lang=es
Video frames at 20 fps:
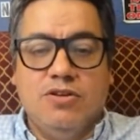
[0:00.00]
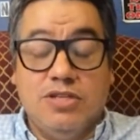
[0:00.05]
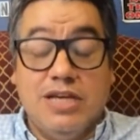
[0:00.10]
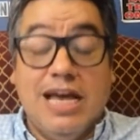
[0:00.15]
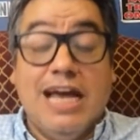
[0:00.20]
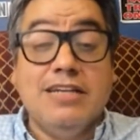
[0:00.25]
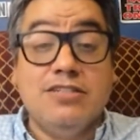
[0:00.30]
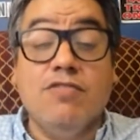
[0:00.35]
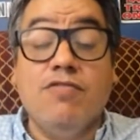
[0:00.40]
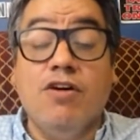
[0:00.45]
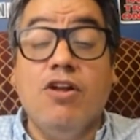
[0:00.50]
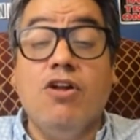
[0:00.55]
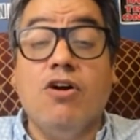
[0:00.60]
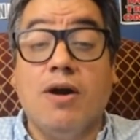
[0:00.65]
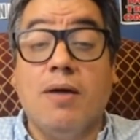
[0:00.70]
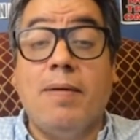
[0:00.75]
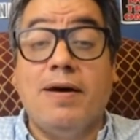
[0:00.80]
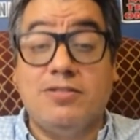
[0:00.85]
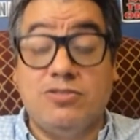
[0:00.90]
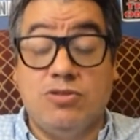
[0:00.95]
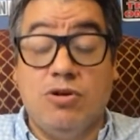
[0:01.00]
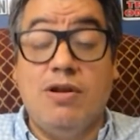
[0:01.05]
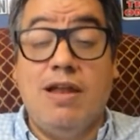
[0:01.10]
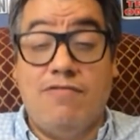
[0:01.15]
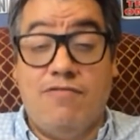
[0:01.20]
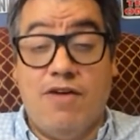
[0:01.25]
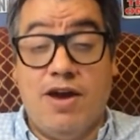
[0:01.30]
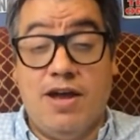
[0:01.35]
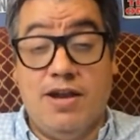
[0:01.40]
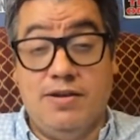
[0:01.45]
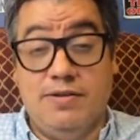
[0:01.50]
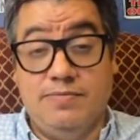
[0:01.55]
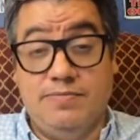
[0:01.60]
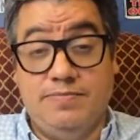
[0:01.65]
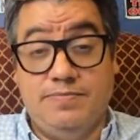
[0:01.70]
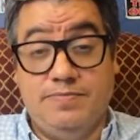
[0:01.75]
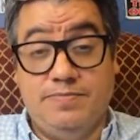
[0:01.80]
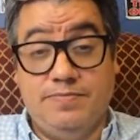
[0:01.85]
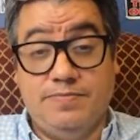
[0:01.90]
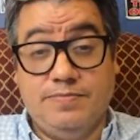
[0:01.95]
Entonces, eso fue lo que pasó en la FARC.
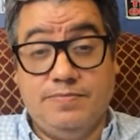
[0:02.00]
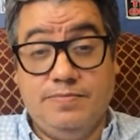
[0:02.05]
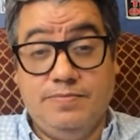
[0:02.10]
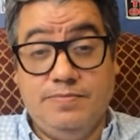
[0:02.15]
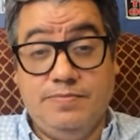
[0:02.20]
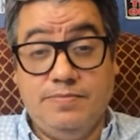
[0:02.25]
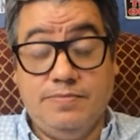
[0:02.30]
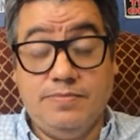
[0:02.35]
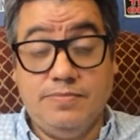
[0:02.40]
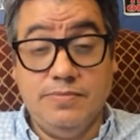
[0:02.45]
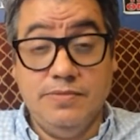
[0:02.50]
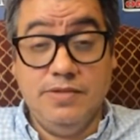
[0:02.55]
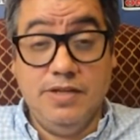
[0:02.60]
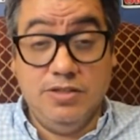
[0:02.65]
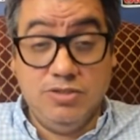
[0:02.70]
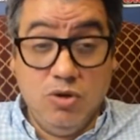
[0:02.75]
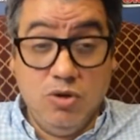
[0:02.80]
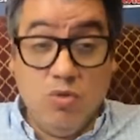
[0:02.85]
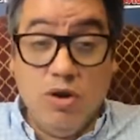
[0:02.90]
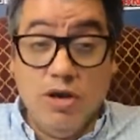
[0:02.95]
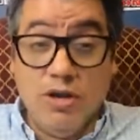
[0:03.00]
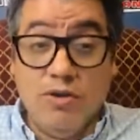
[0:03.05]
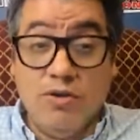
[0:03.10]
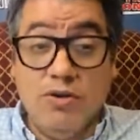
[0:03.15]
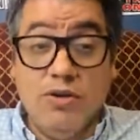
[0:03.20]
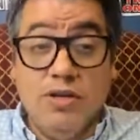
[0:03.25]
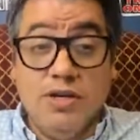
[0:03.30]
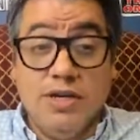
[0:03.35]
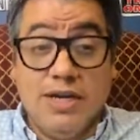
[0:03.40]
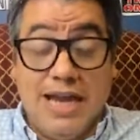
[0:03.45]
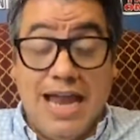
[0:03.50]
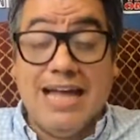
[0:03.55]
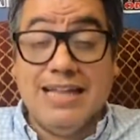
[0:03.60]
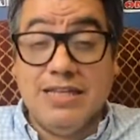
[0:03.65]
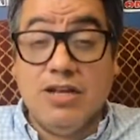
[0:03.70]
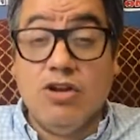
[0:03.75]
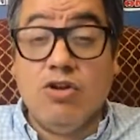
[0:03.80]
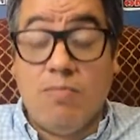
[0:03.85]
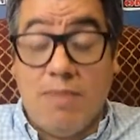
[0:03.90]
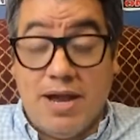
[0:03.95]
Eso es bueno que la
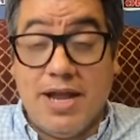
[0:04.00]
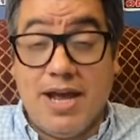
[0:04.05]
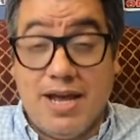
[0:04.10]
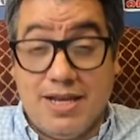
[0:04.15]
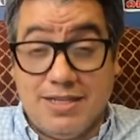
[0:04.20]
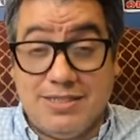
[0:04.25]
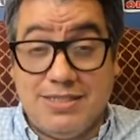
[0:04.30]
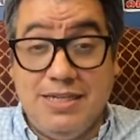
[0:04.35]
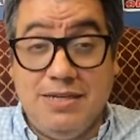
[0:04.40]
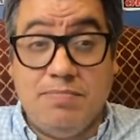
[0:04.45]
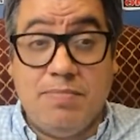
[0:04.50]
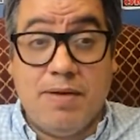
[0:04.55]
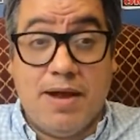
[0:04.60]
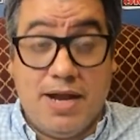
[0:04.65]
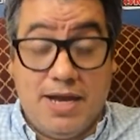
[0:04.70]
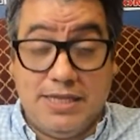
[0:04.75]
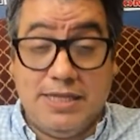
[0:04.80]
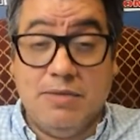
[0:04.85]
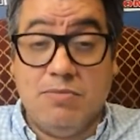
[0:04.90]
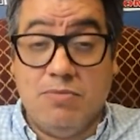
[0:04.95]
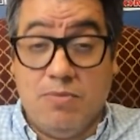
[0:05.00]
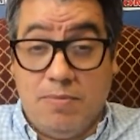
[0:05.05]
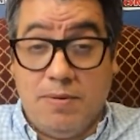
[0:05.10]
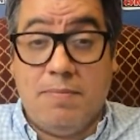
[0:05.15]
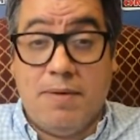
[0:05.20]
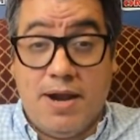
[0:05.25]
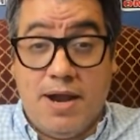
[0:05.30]
gente lo maneje así para que estemos